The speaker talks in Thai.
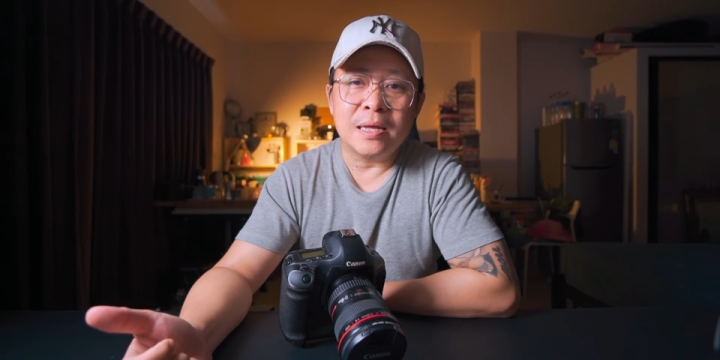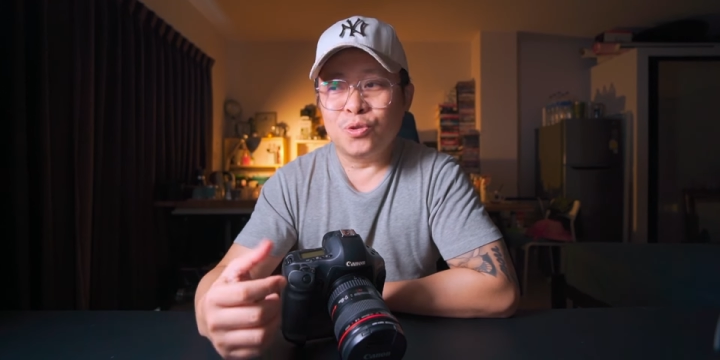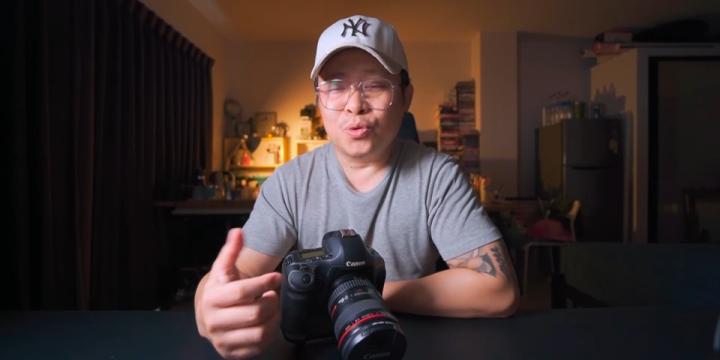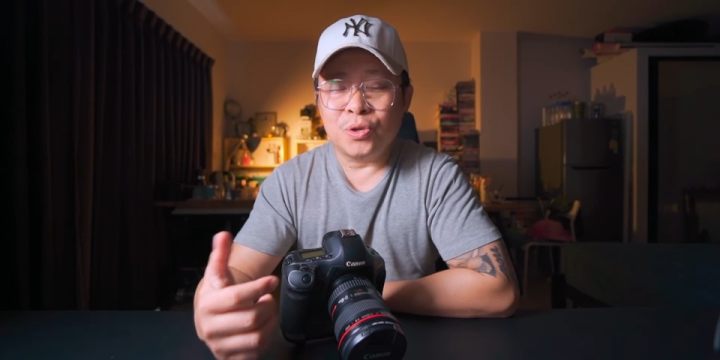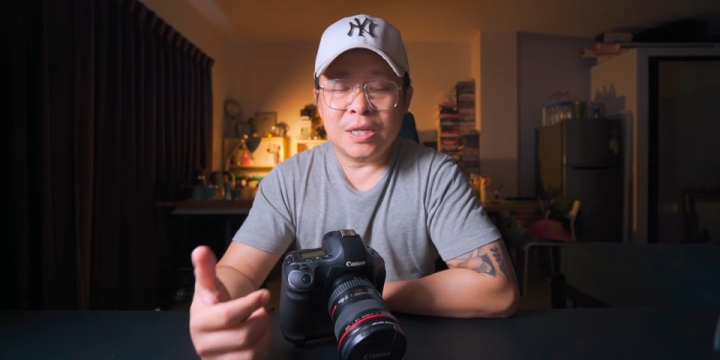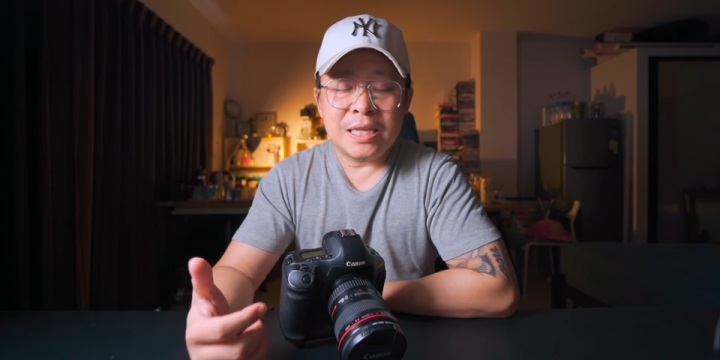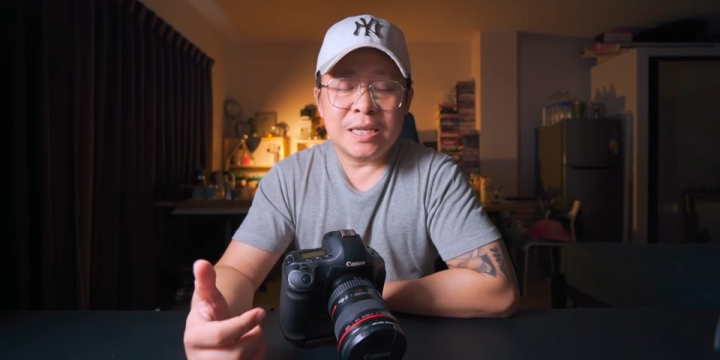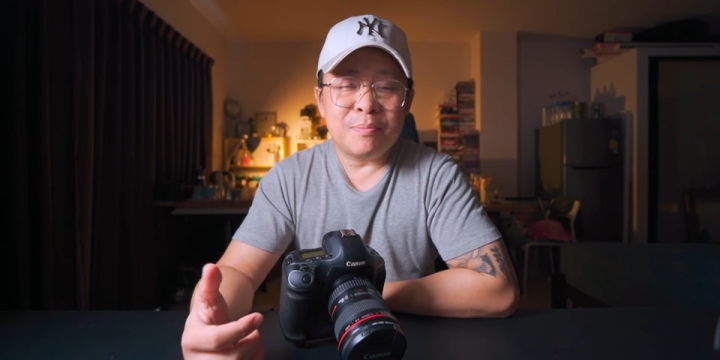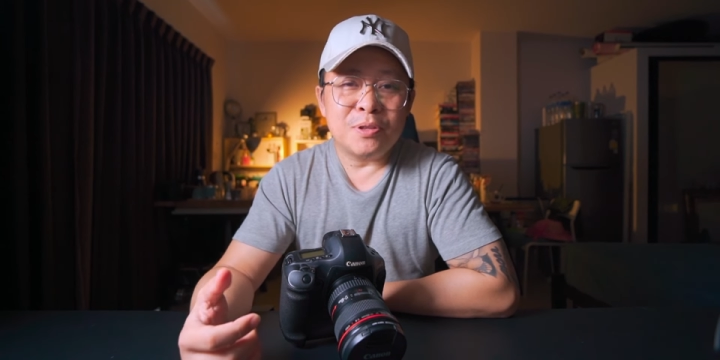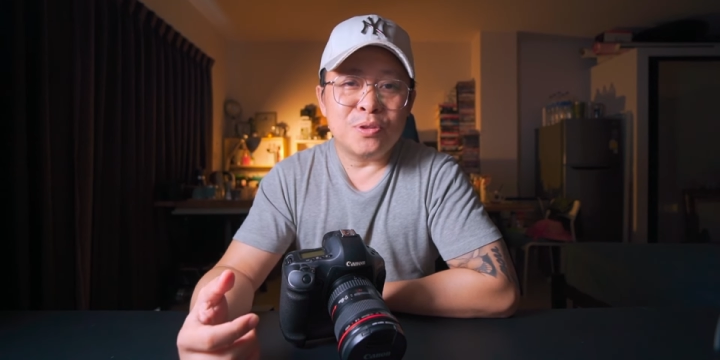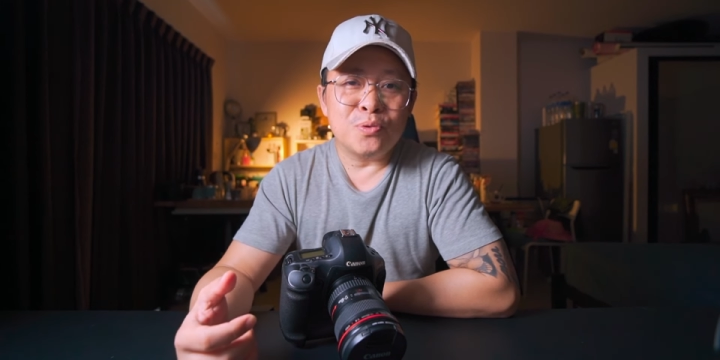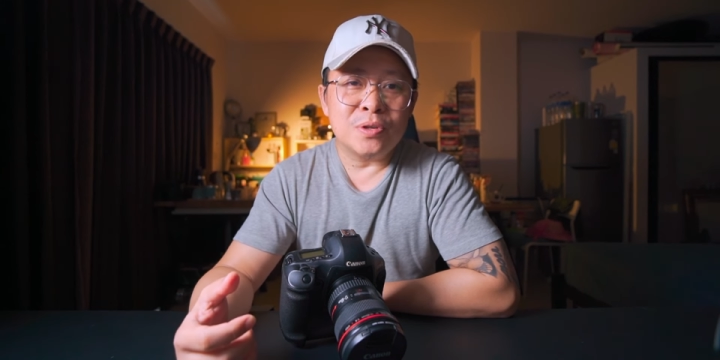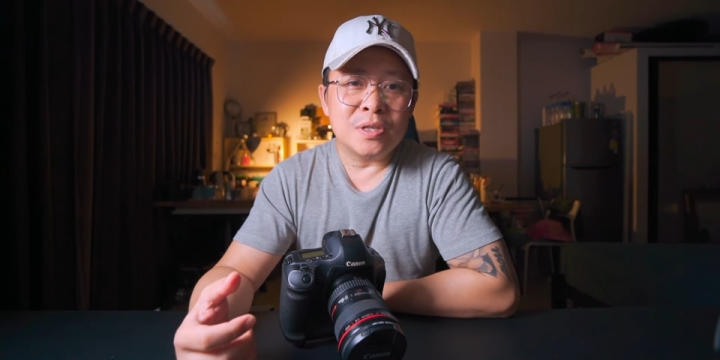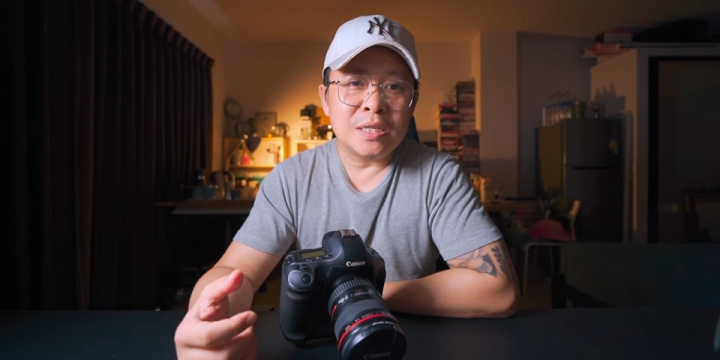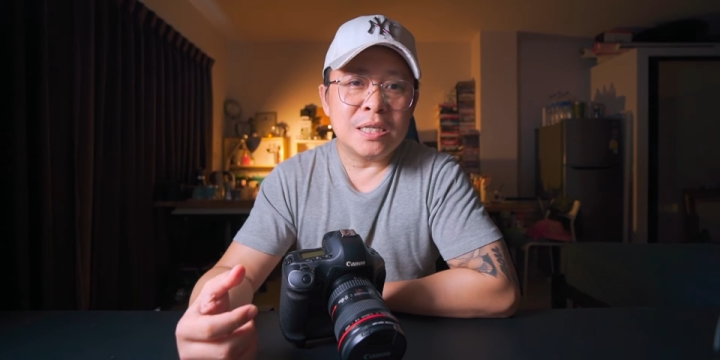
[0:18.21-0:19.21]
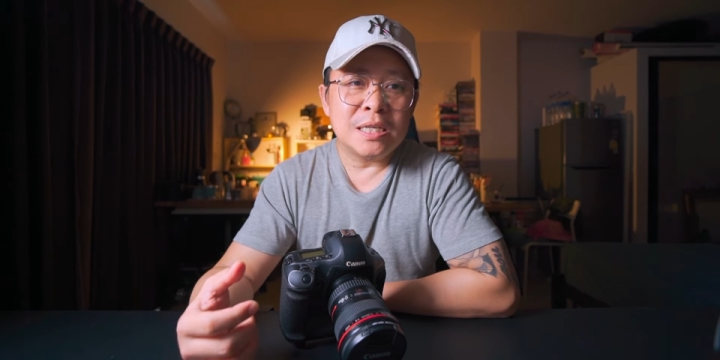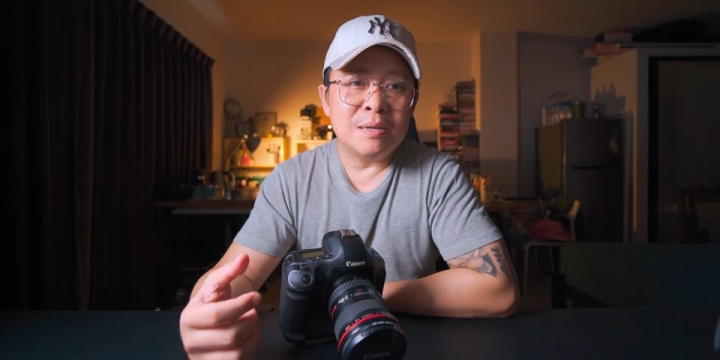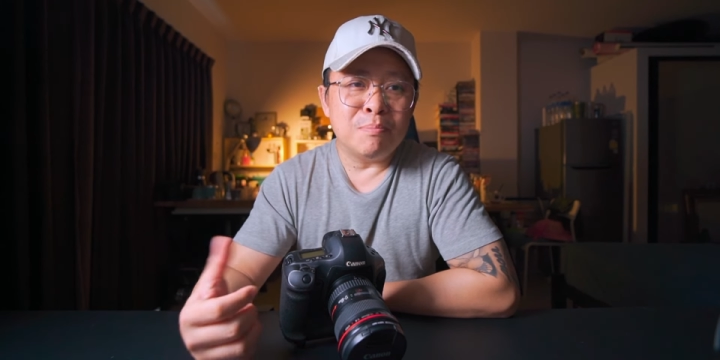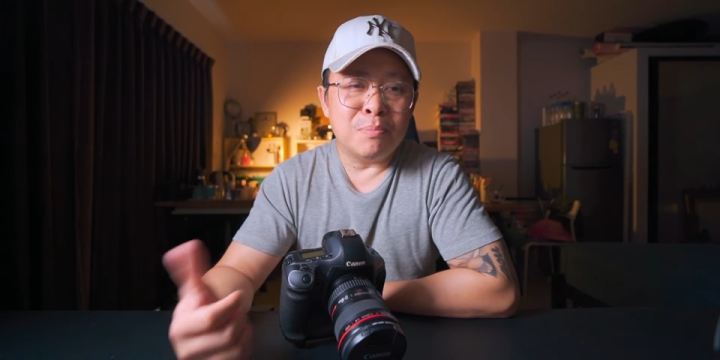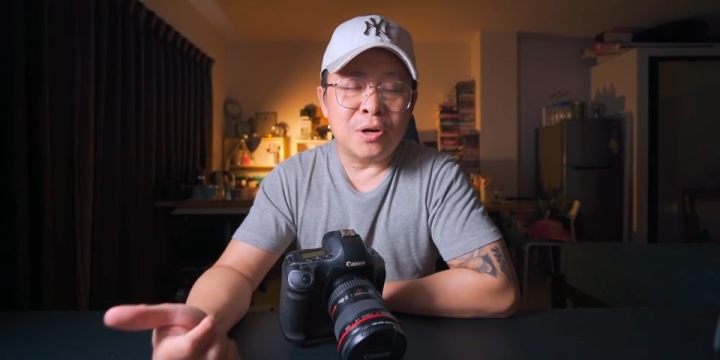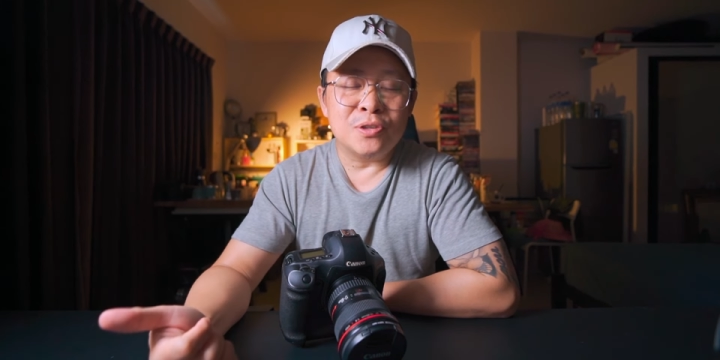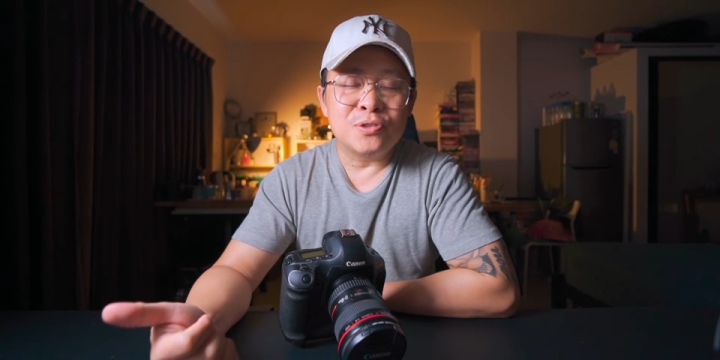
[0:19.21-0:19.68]
ตัวนี้น่าจะเป็นตัวที่
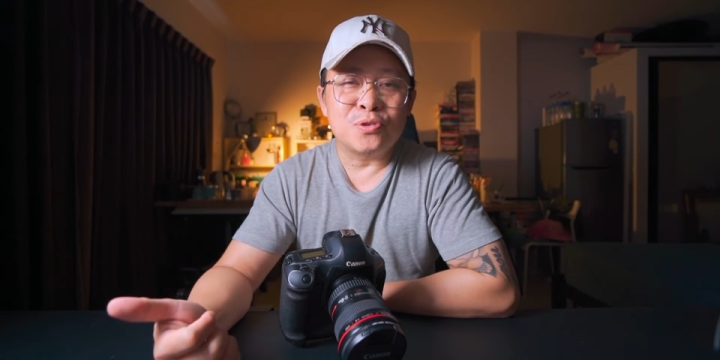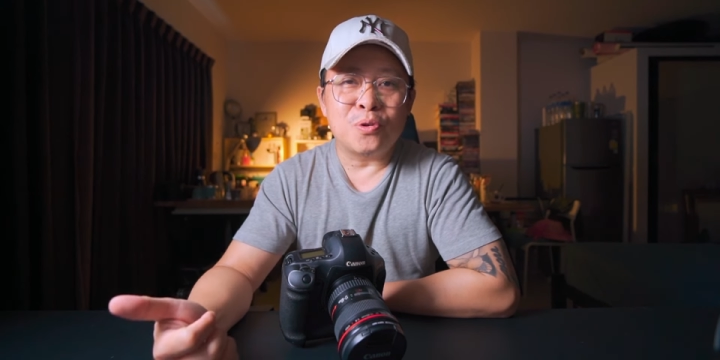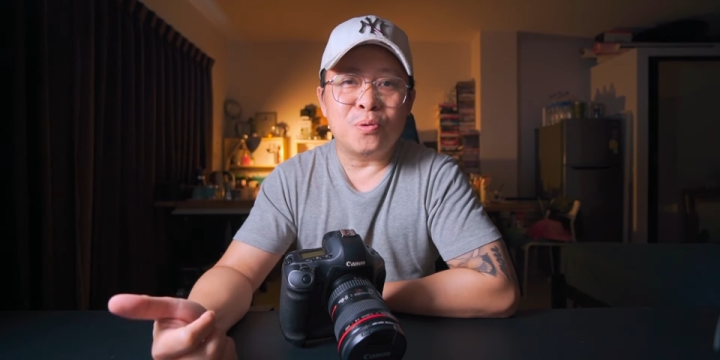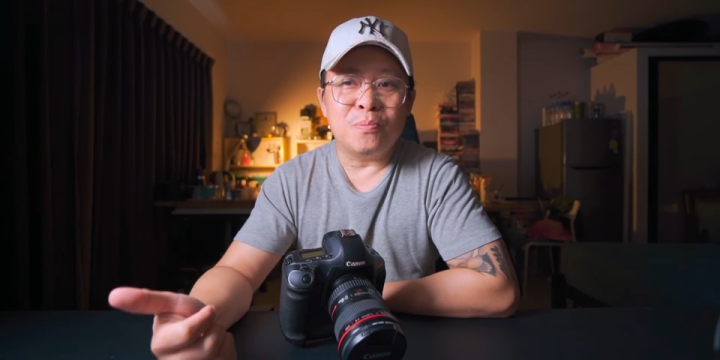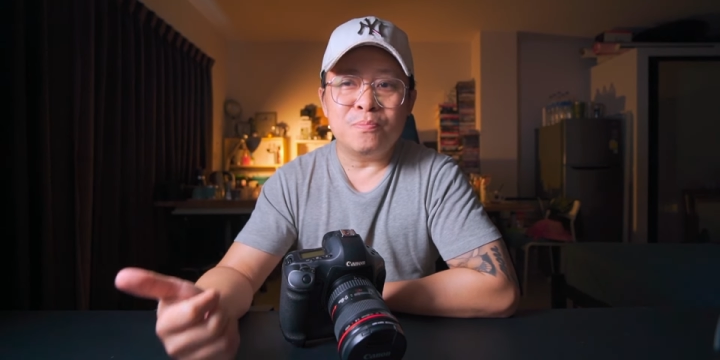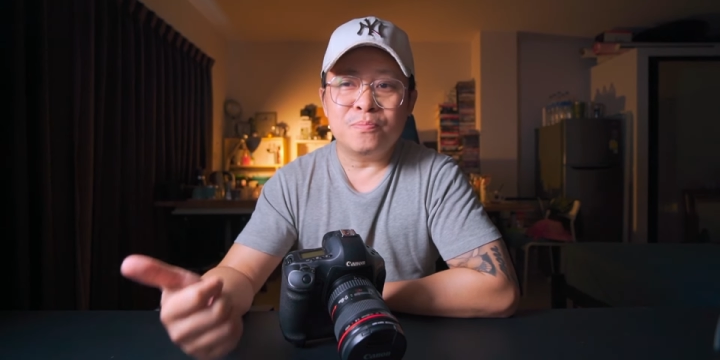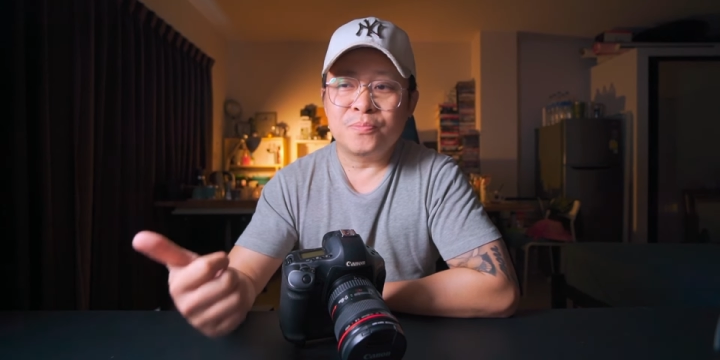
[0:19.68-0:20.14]
เหมาะสม